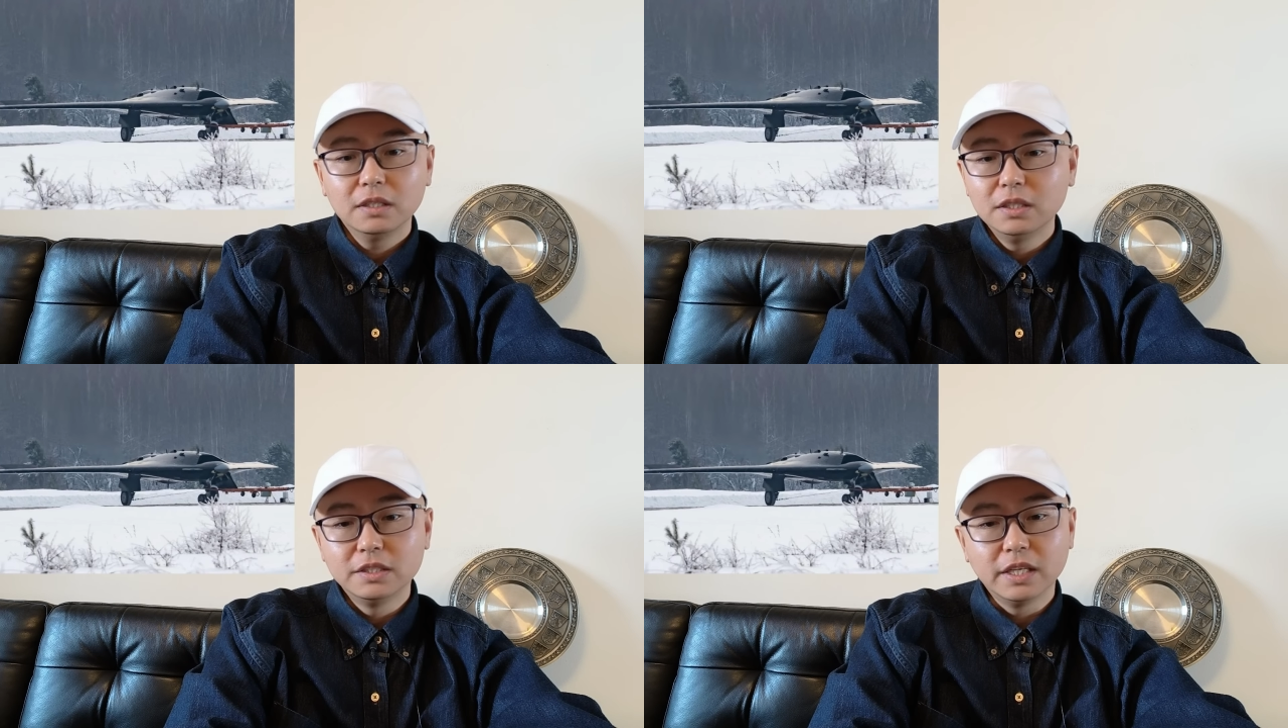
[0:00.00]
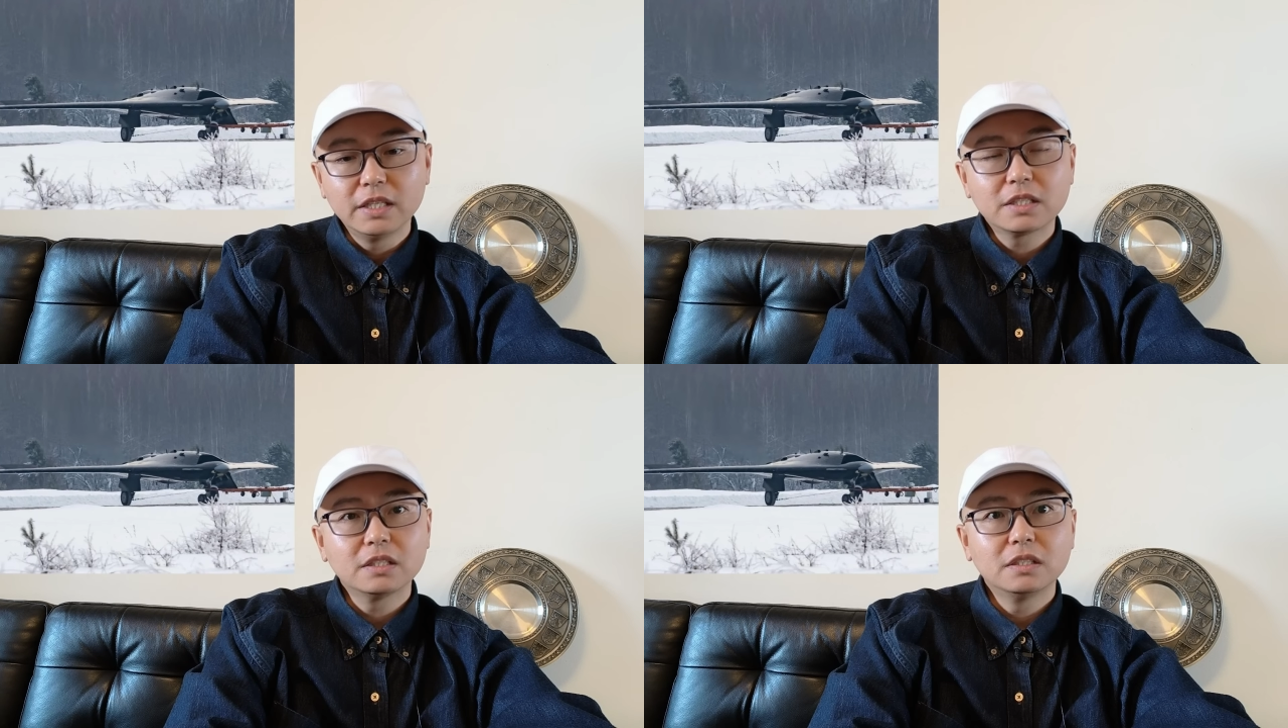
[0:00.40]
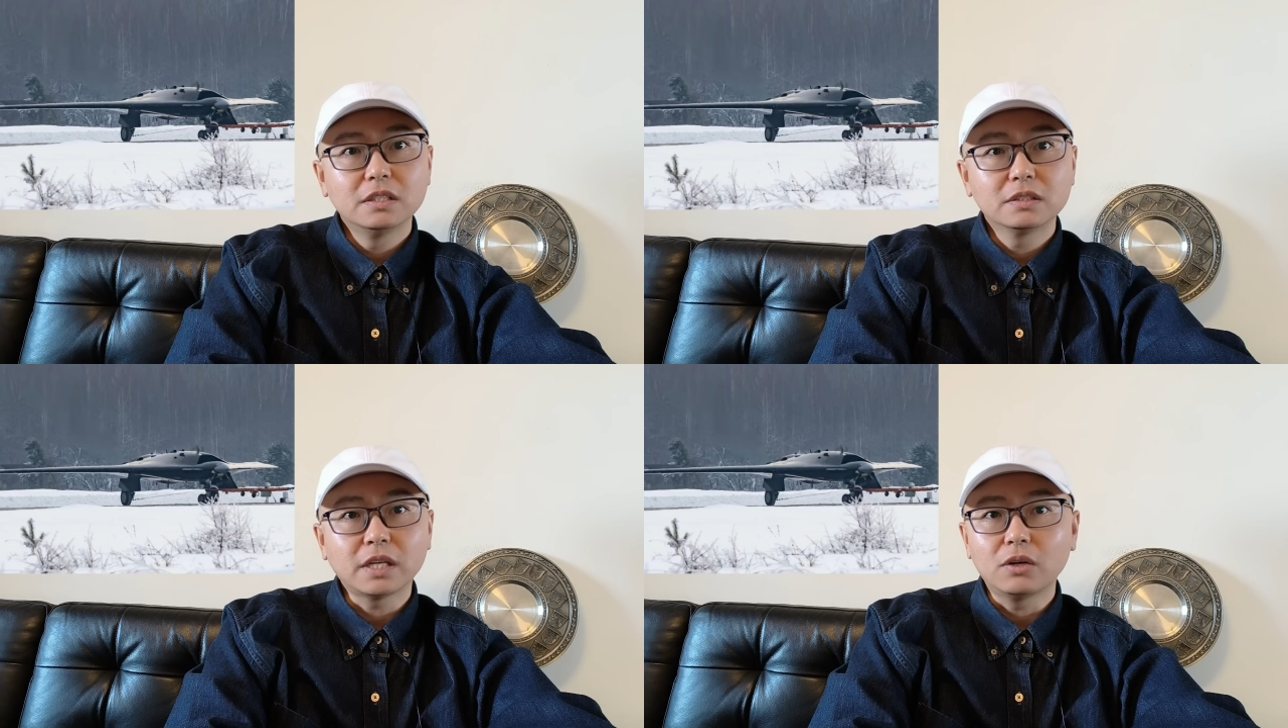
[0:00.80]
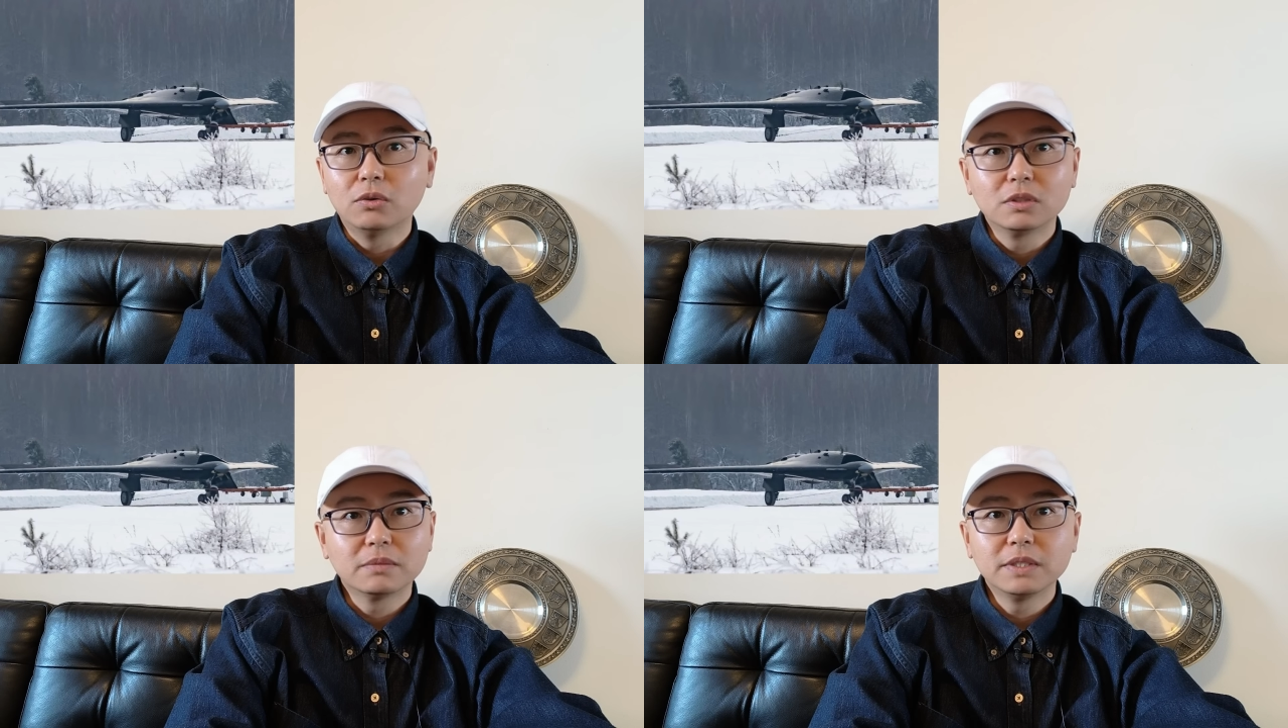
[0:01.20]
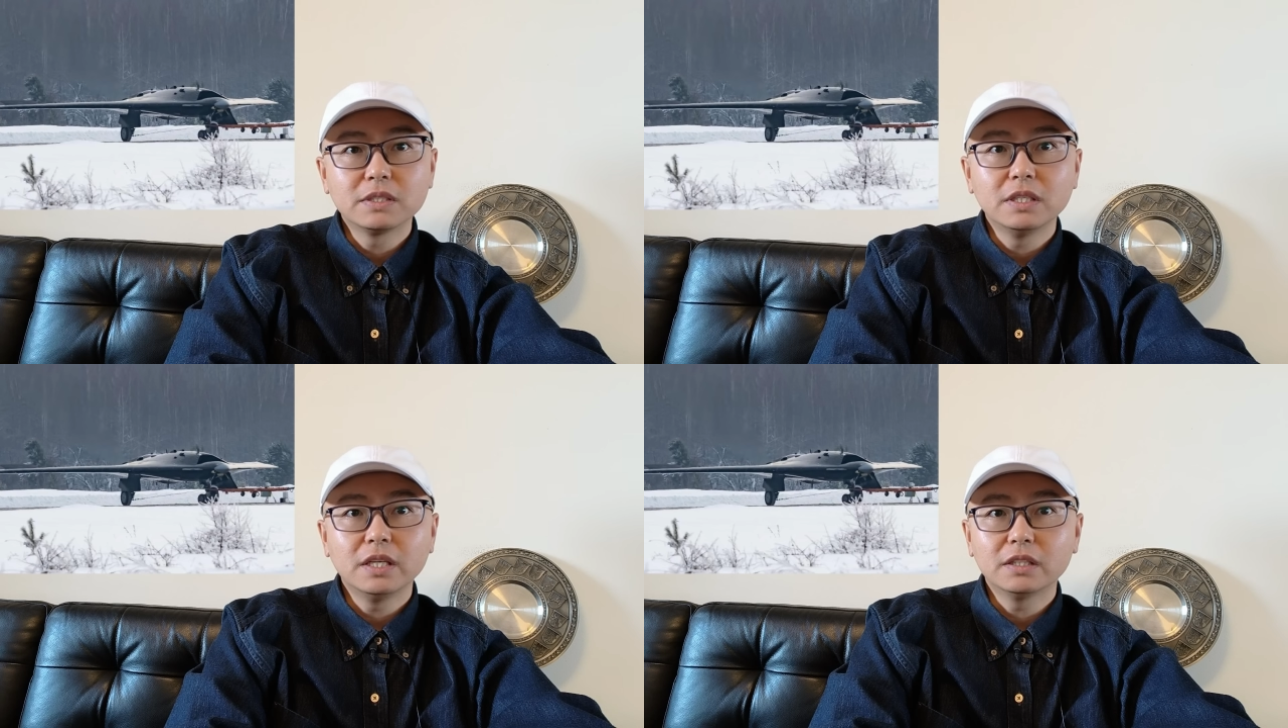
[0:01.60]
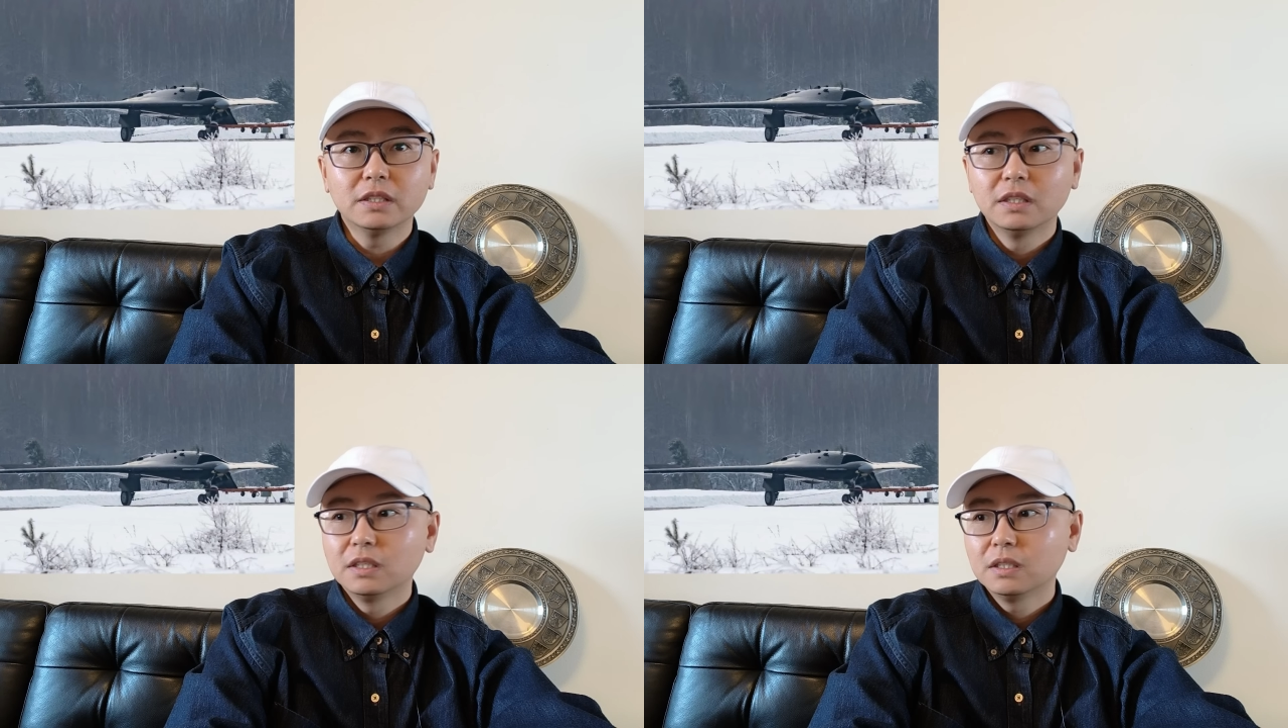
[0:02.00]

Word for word: 以前是彩虹什么系列的，